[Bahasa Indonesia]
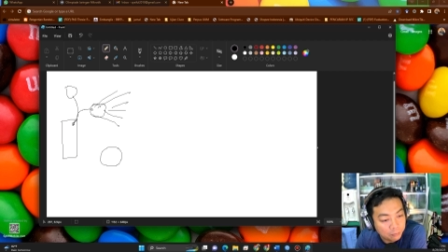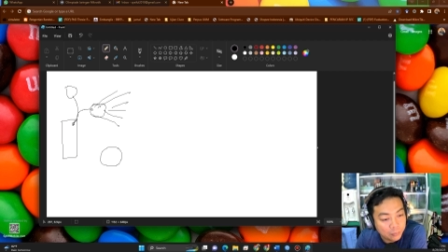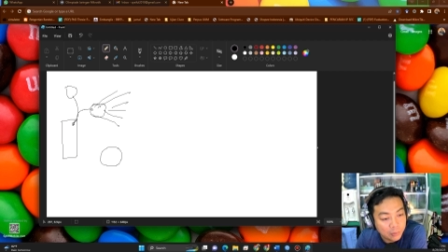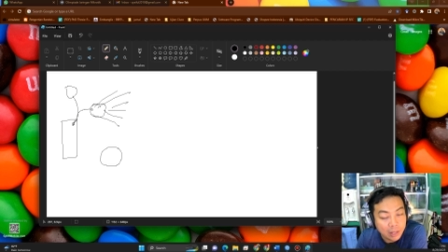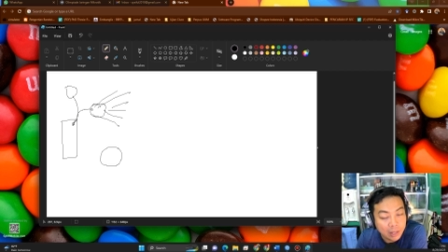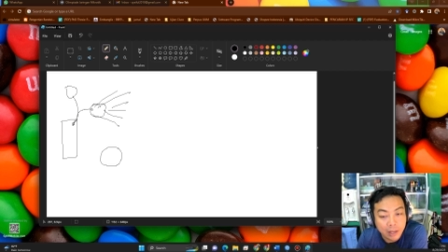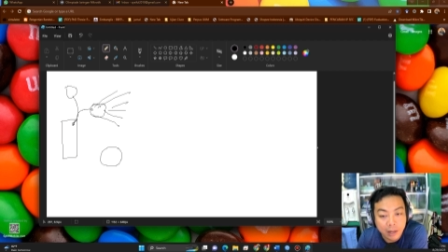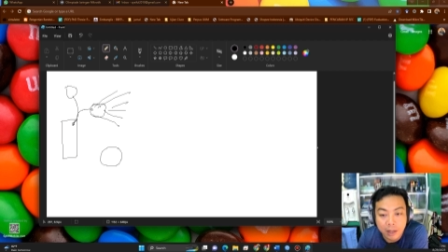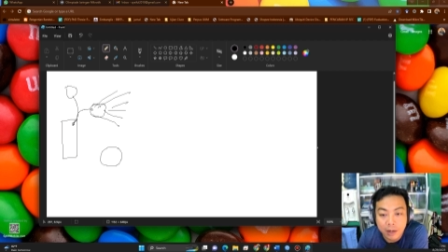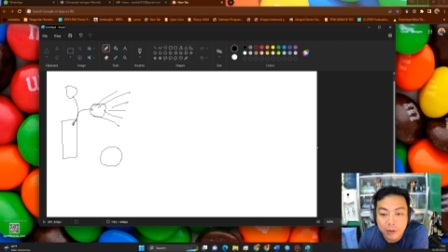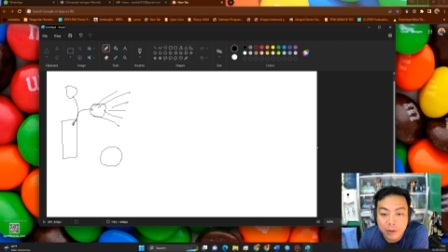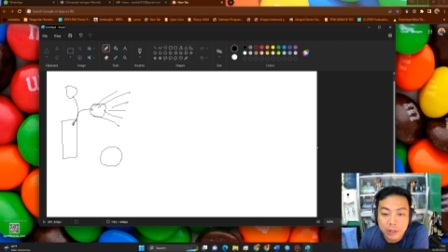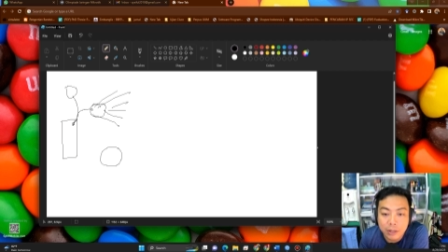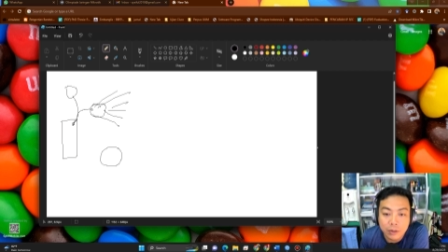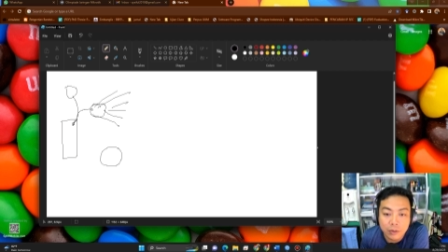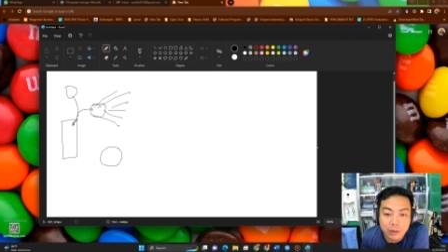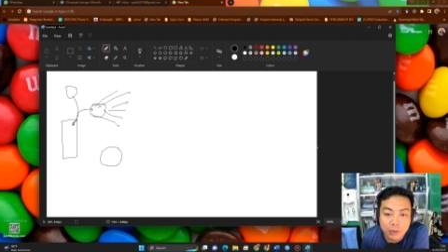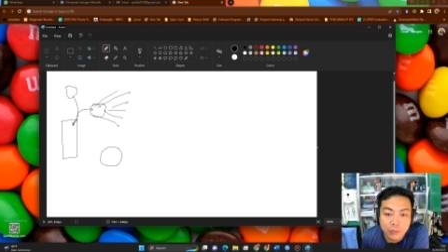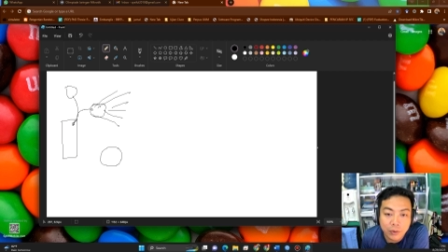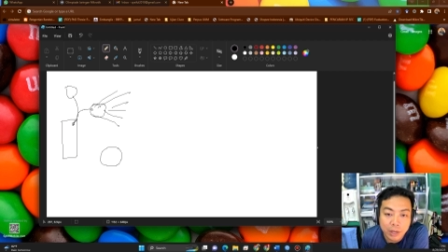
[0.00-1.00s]
Nah, kalau di
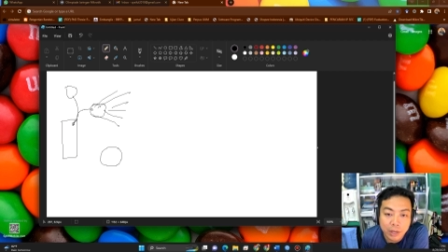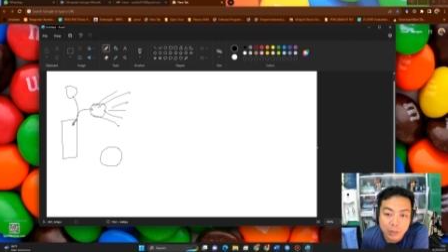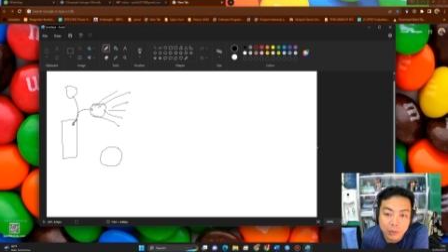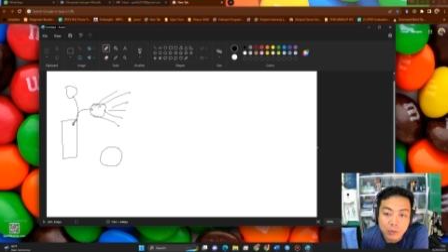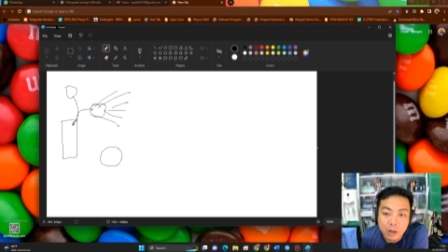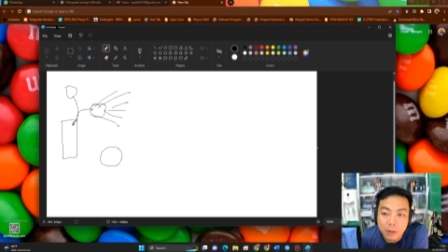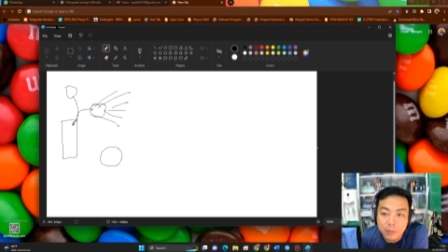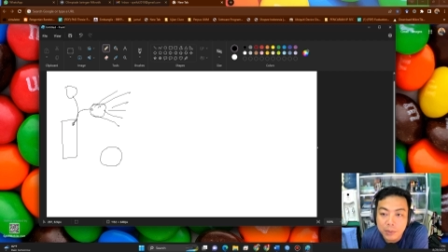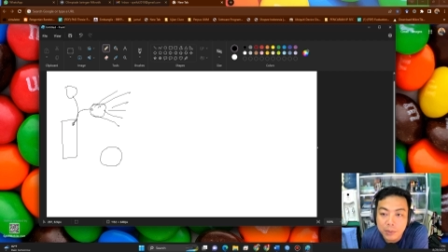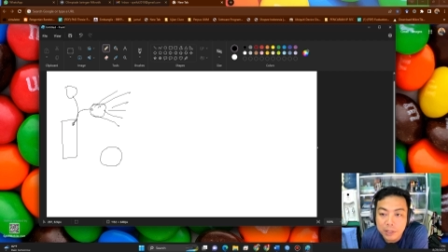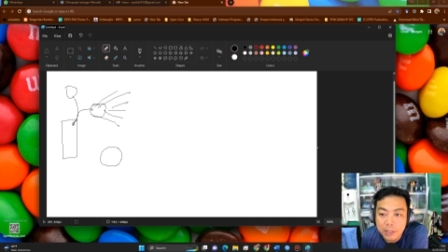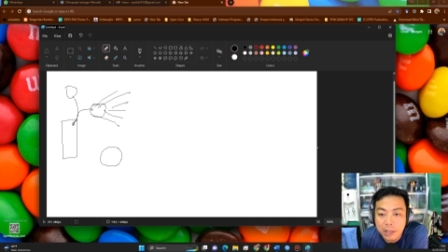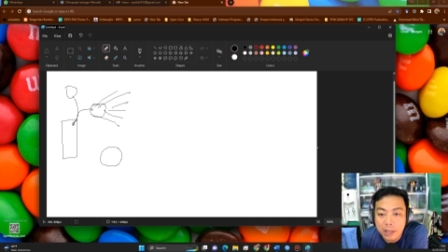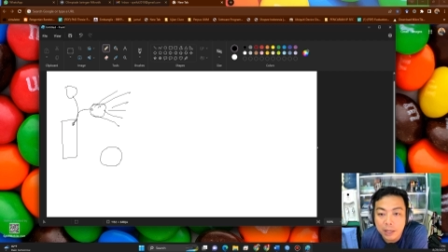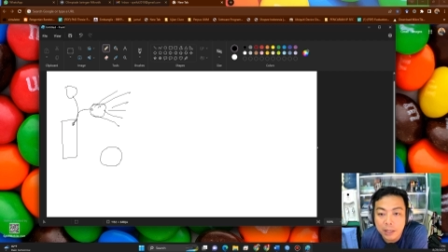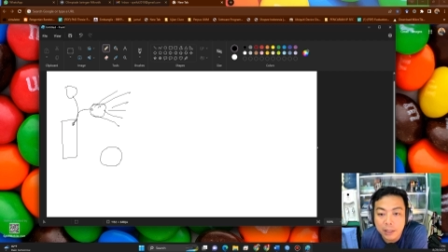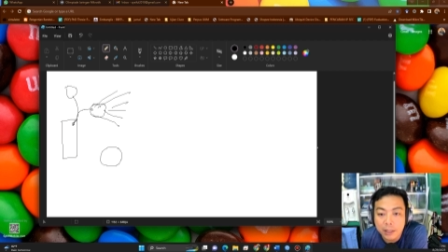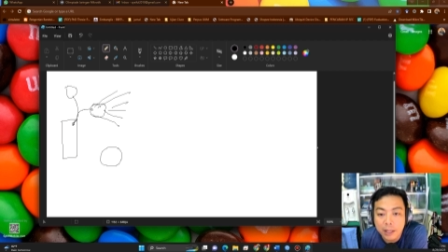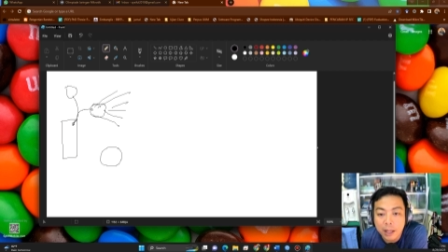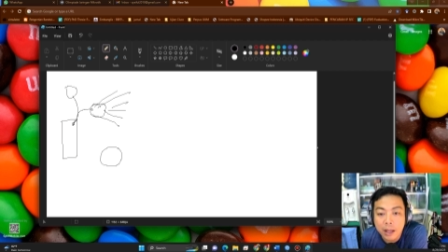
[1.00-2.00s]
Unify itu nggak bisa,
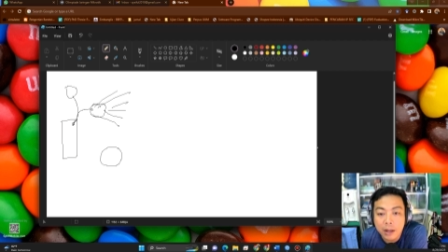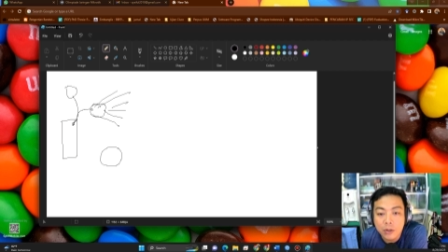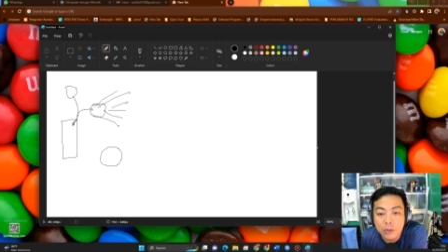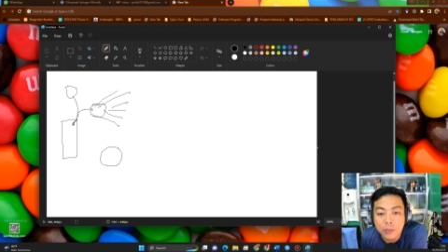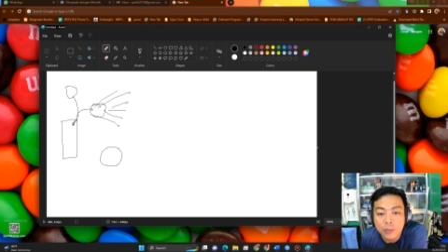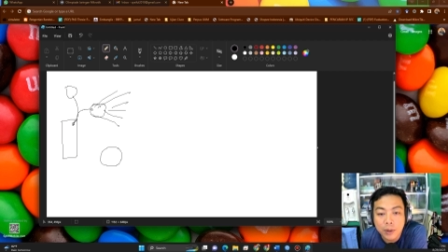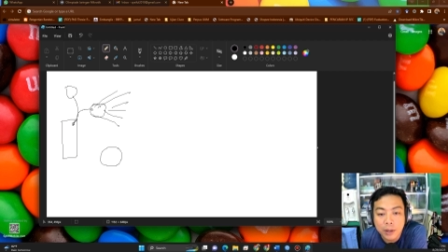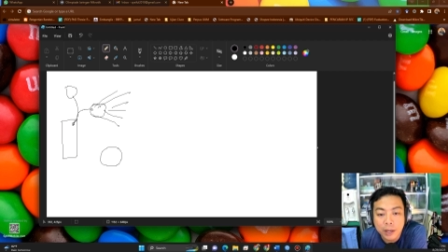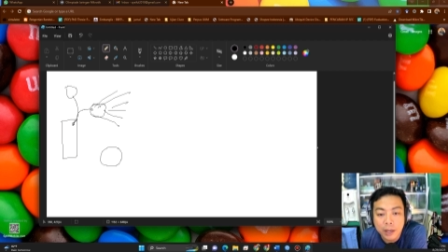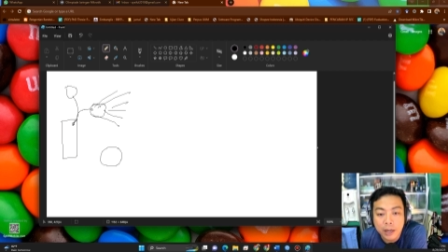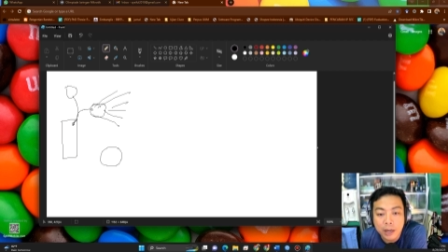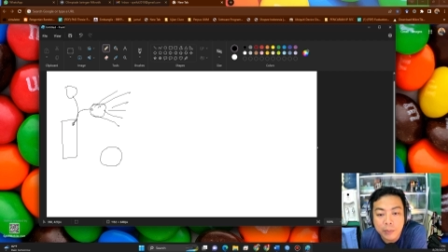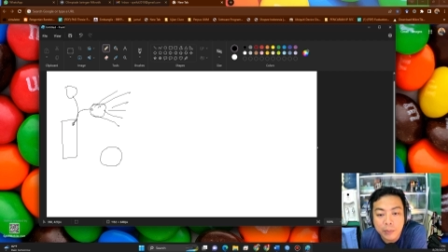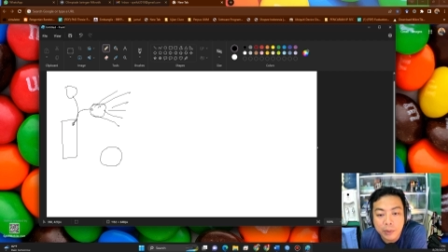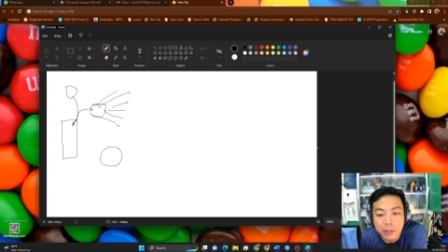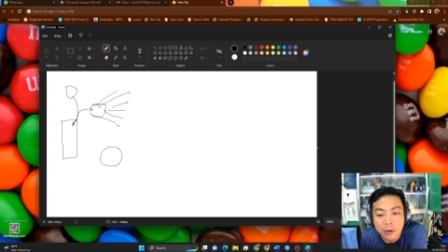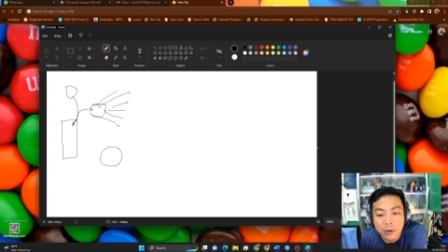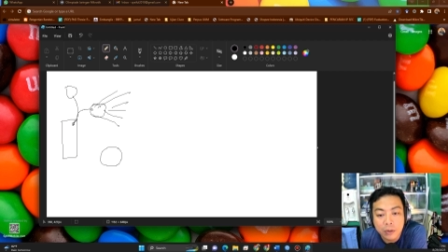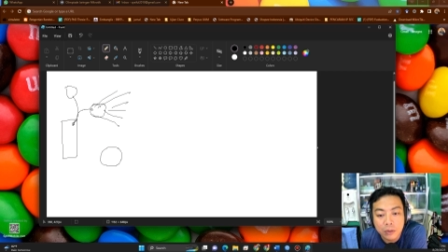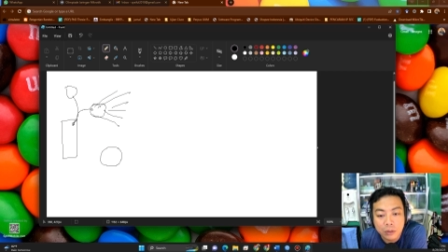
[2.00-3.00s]
kita harus pakai yang
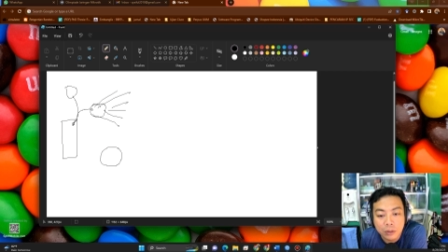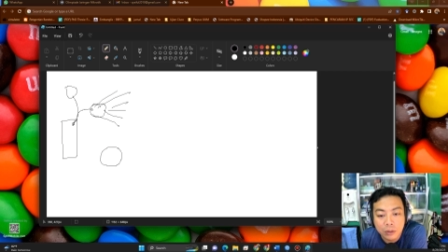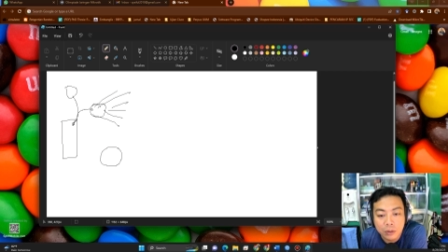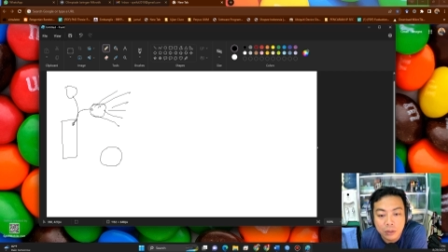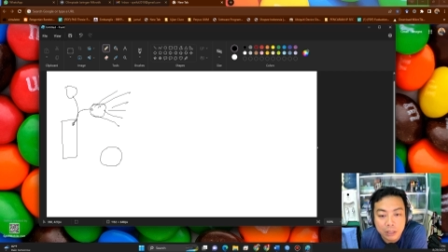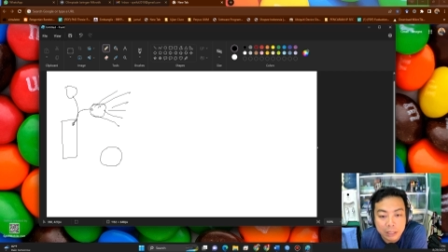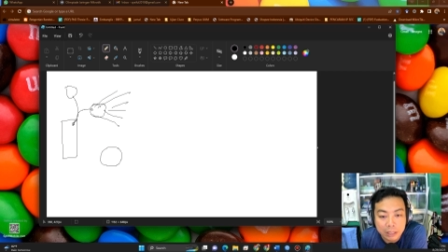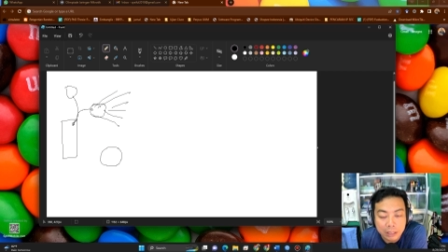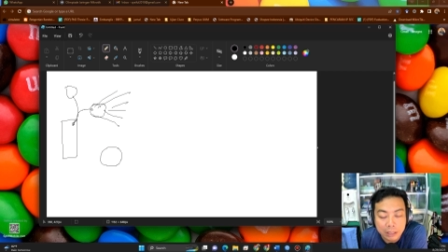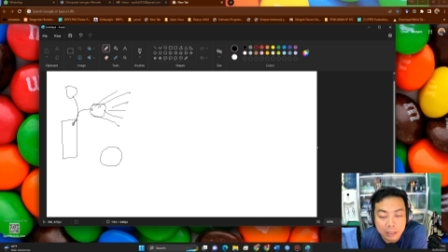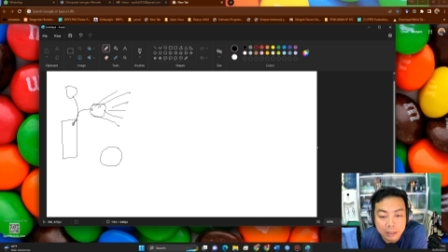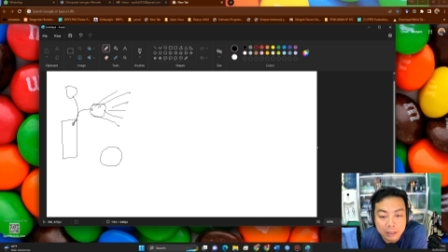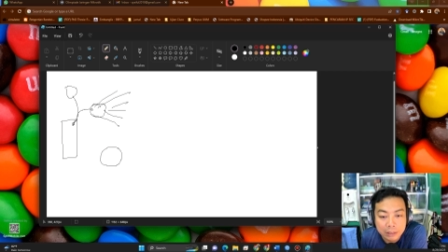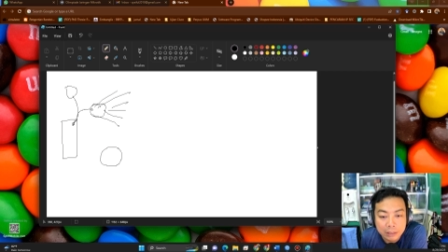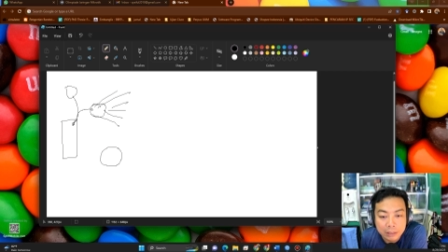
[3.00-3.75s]
namanya controller.